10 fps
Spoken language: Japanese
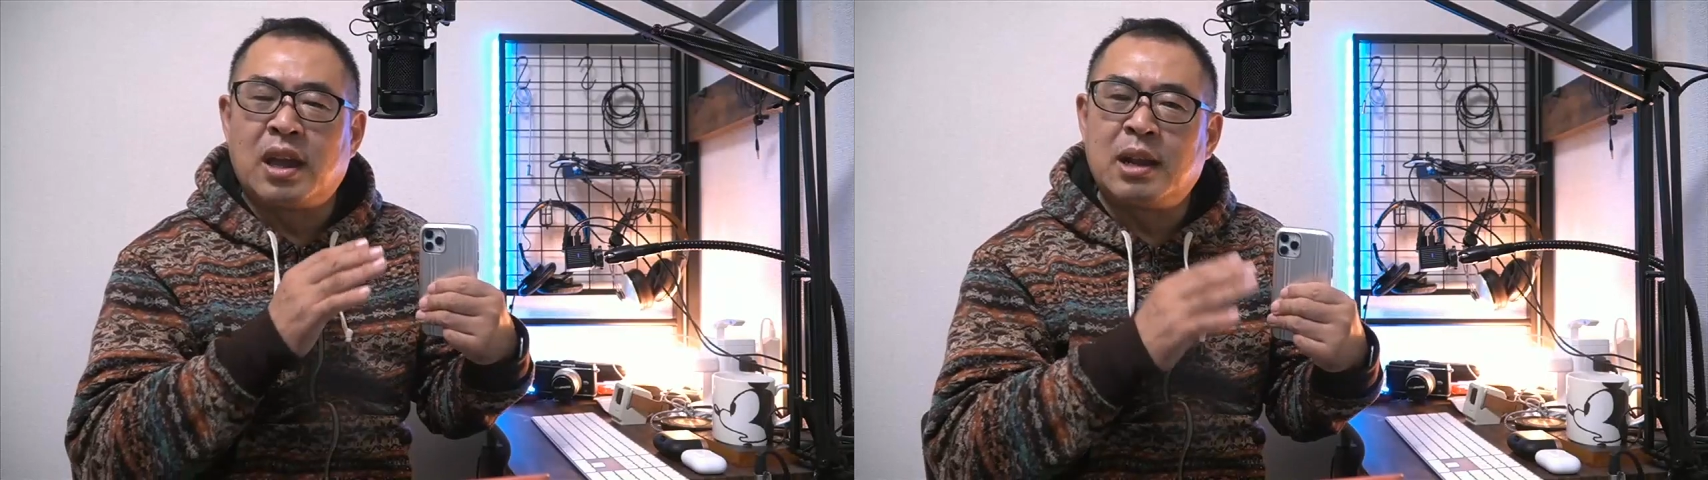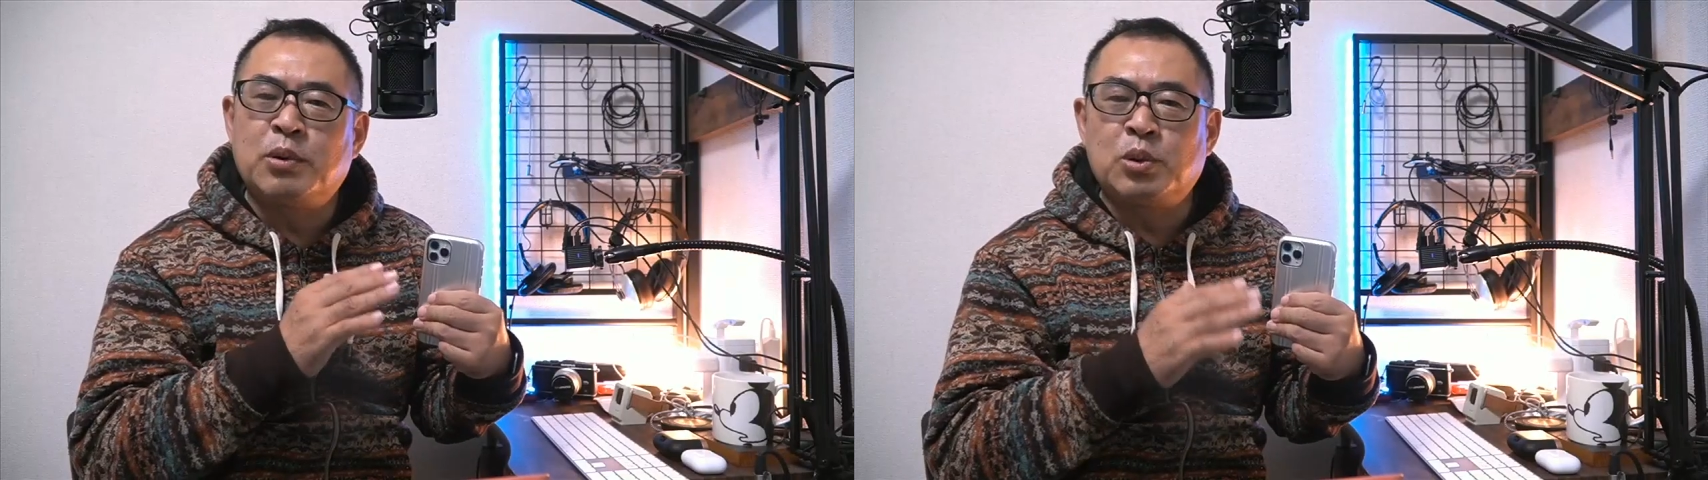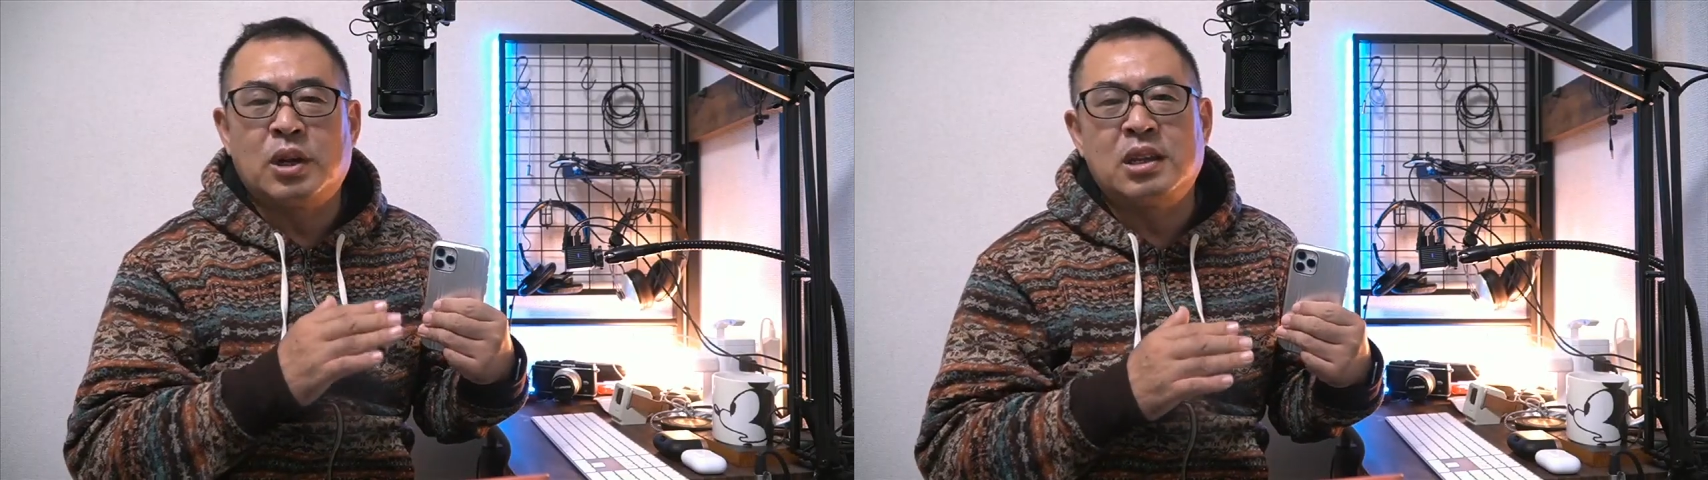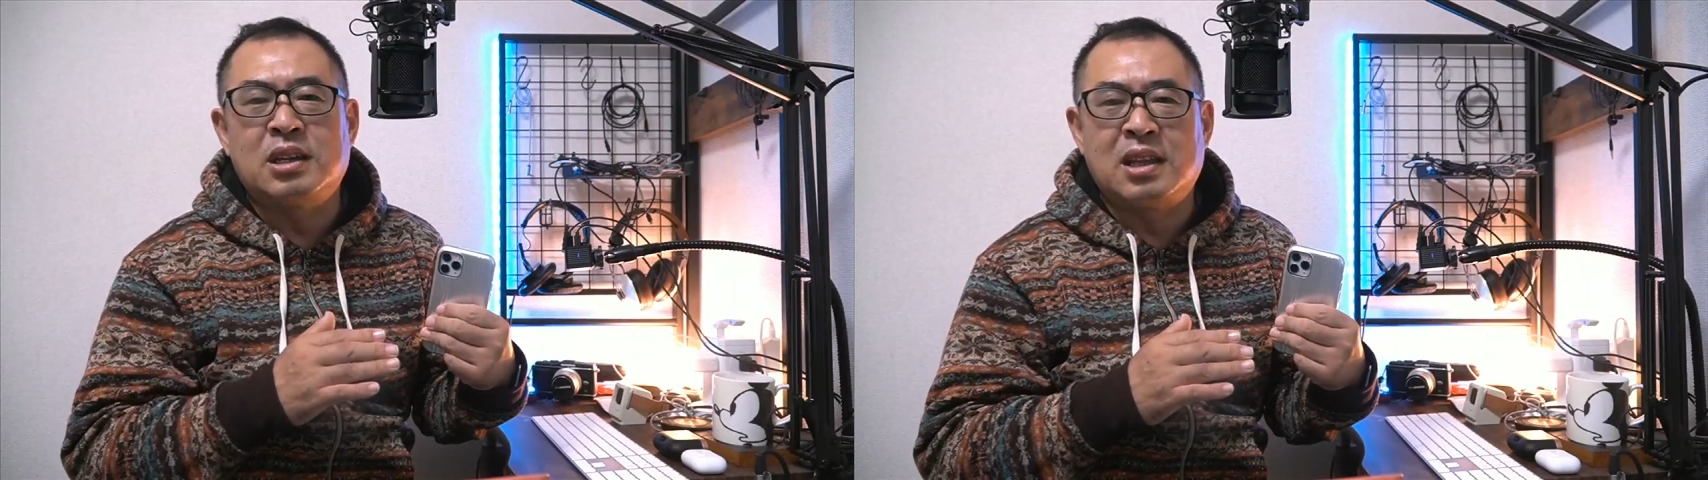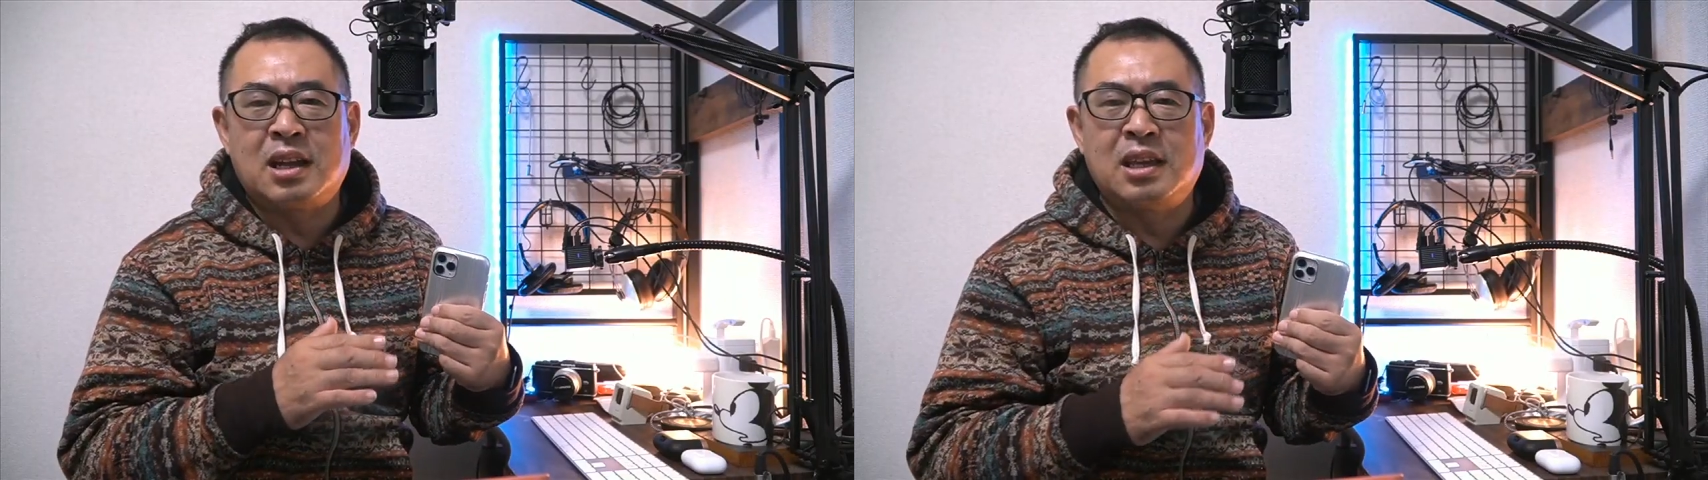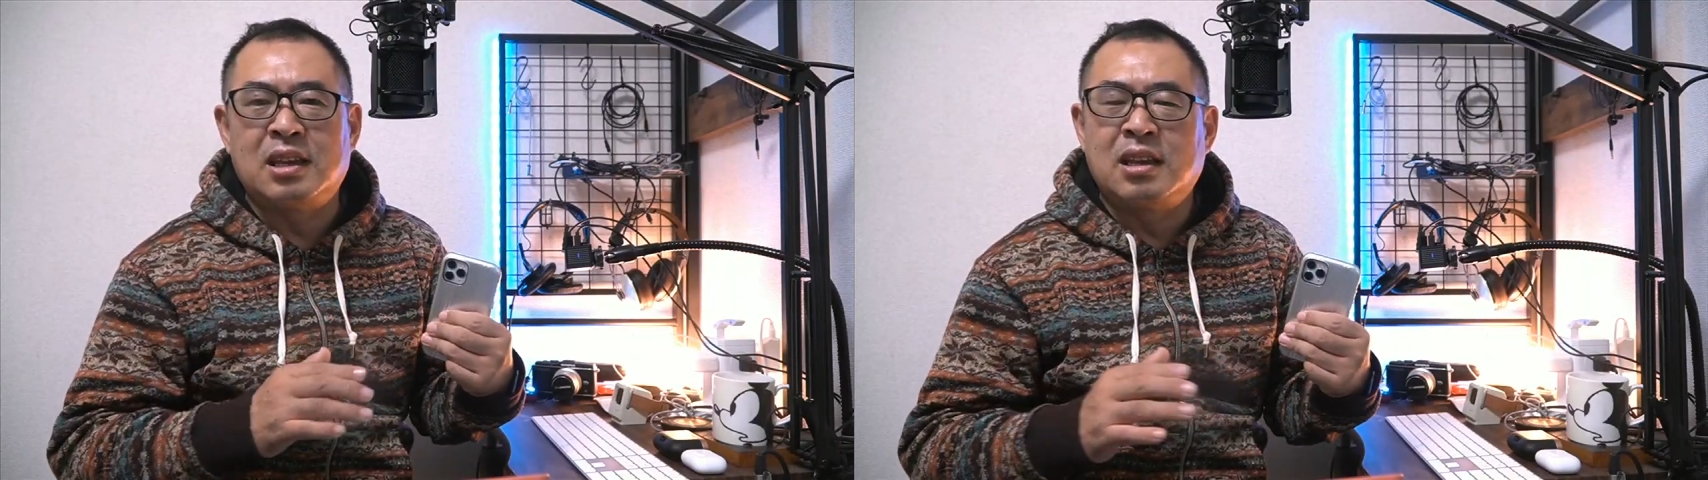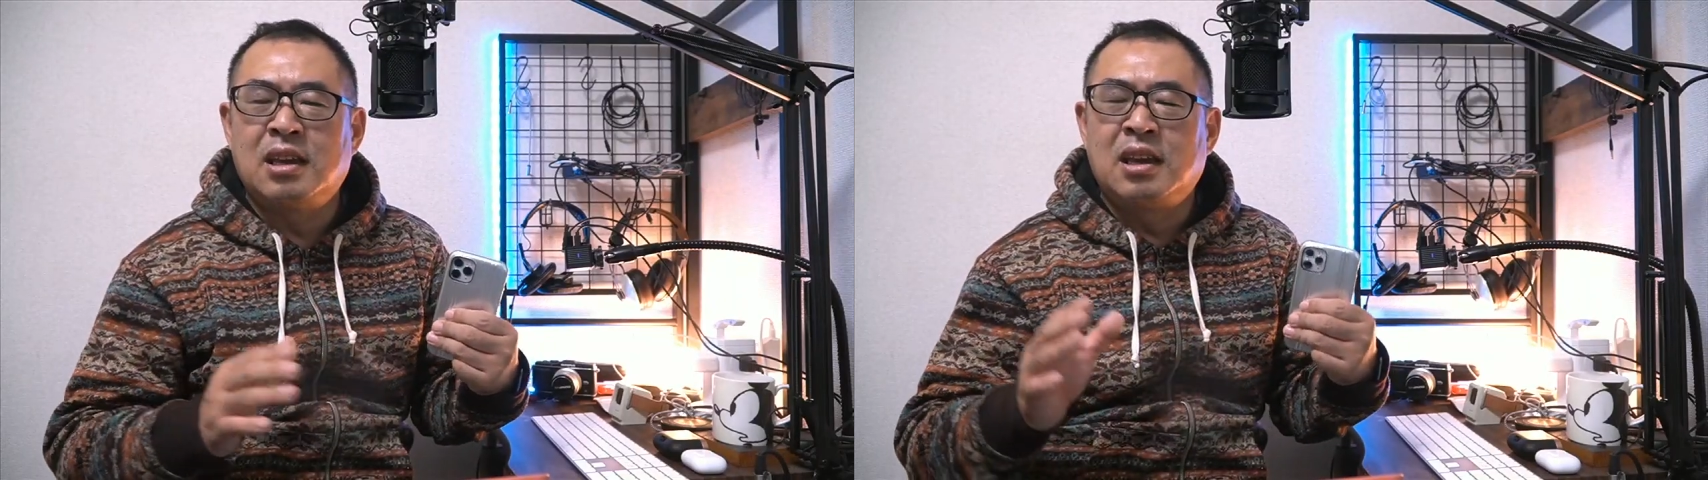選ぶことができたり